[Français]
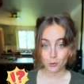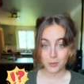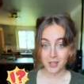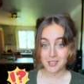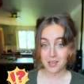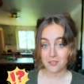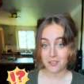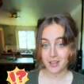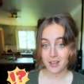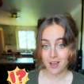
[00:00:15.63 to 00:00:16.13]

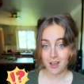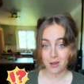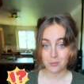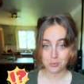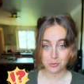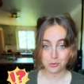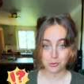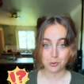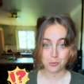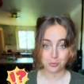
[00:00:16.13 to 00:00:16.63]
consacrée à la
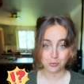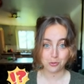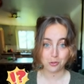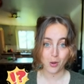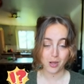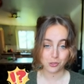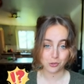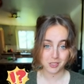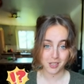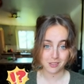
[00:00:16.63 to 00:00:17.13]
vulgarisation
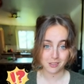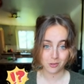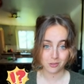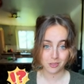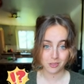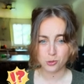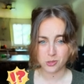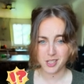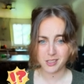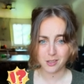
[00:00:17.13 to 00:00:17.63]
des
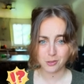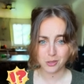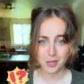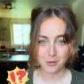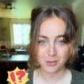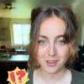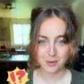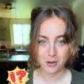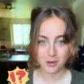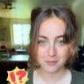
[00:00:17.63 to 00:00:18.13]
mathématiques.
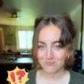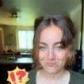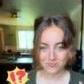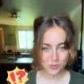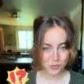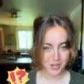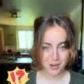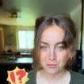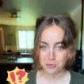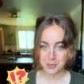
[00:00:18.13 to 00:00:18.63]
On
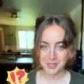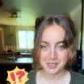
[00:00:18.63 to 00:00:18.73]
parlera de